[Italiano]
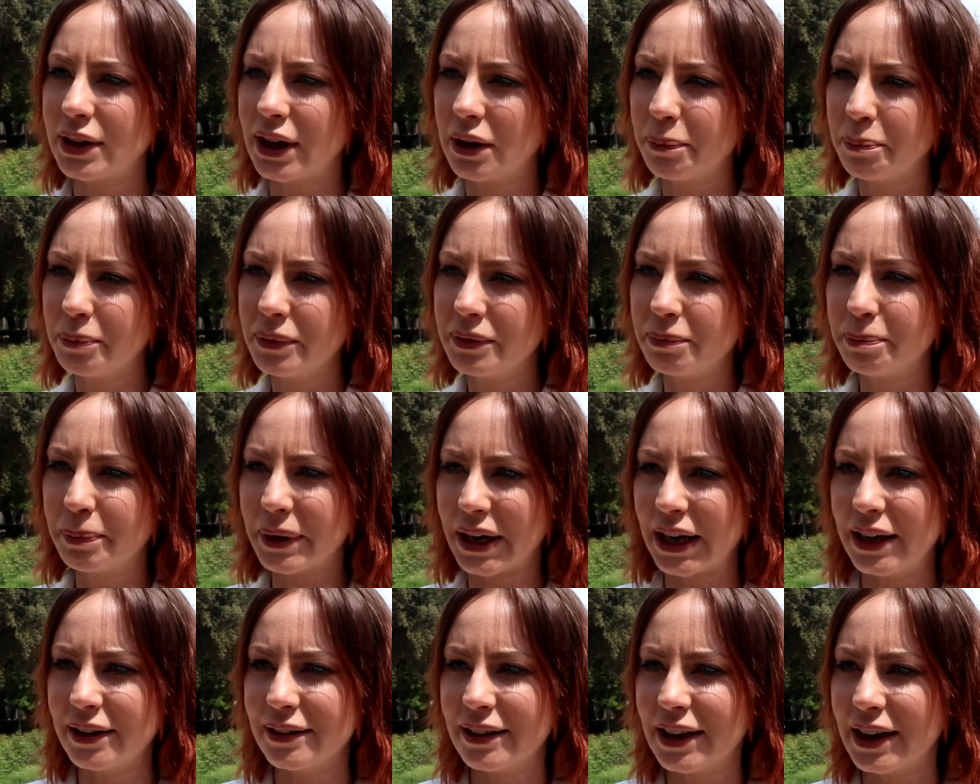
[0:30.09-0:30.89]
dal
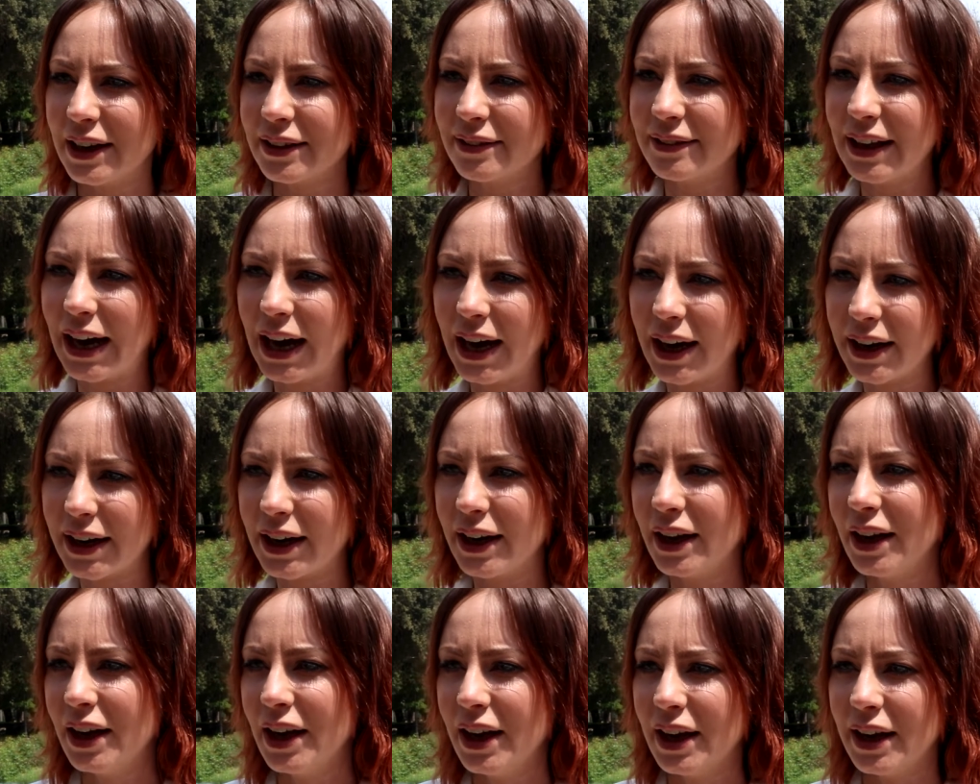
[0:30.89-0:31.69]
prendere e
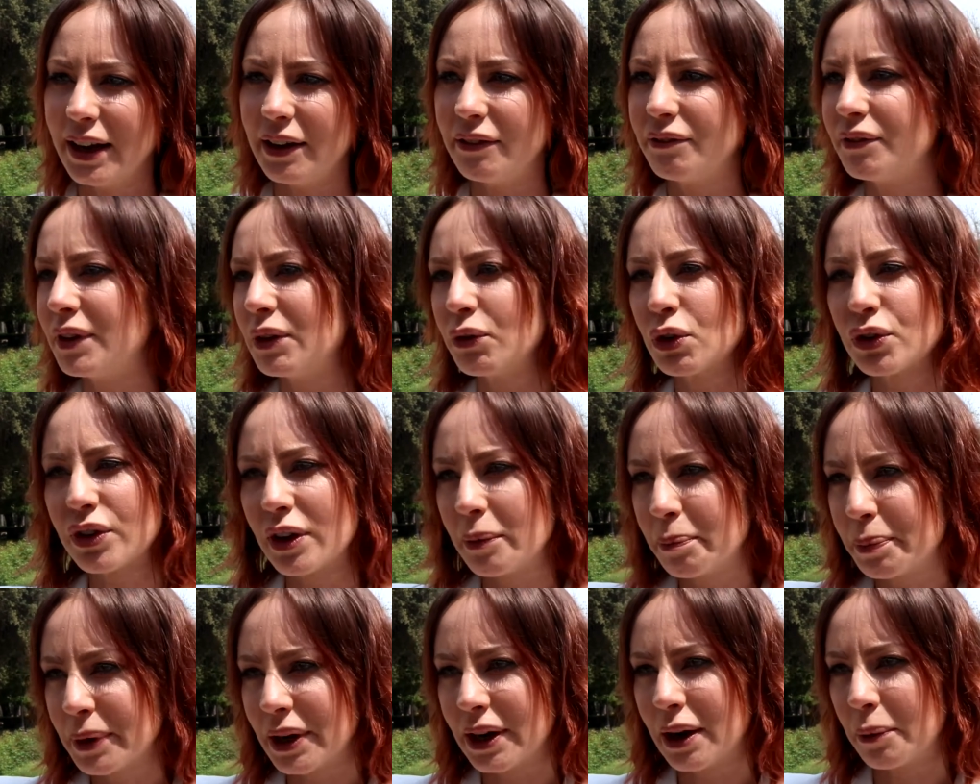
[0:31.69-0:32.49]
dare, e vivo
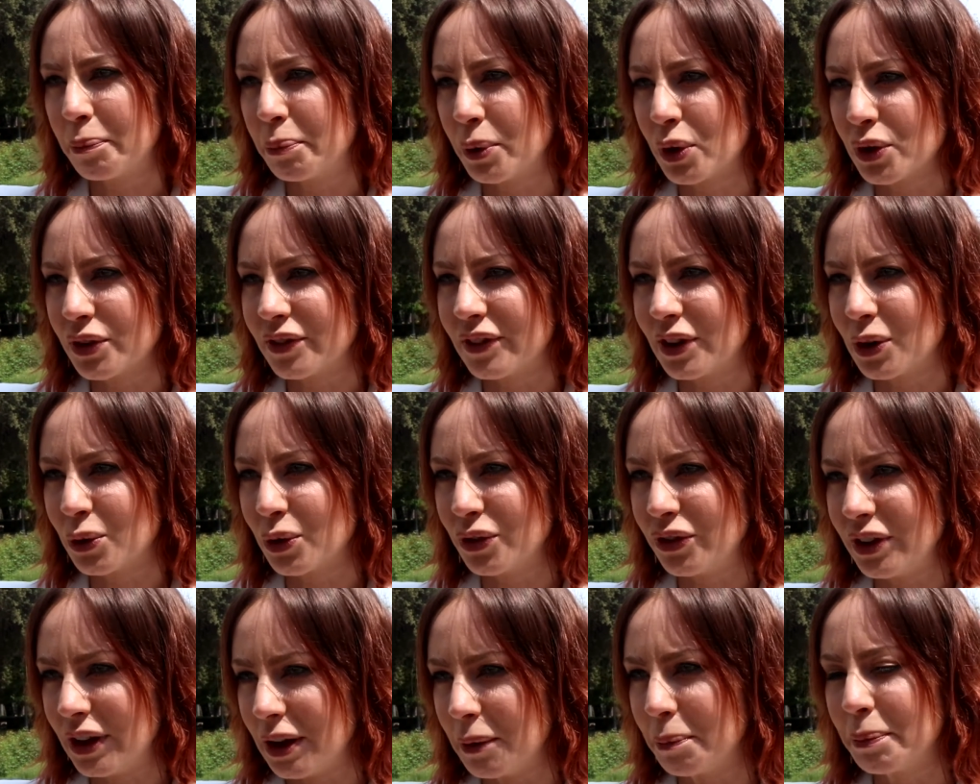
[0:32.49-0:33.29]
sempre i rapporti
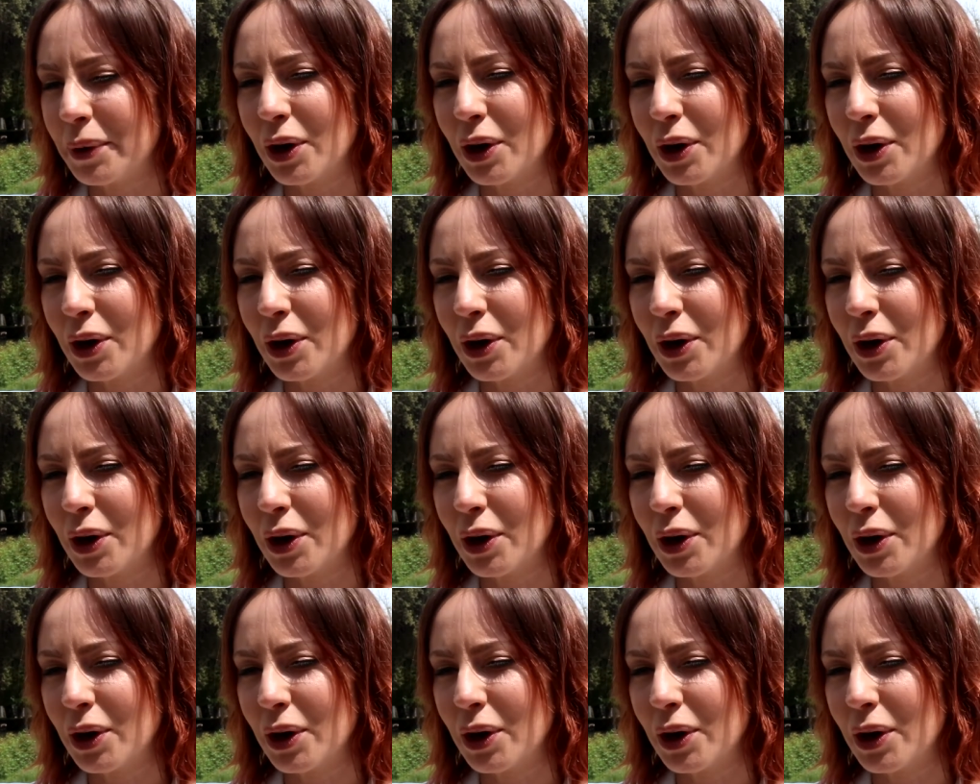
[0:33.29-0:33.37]
così,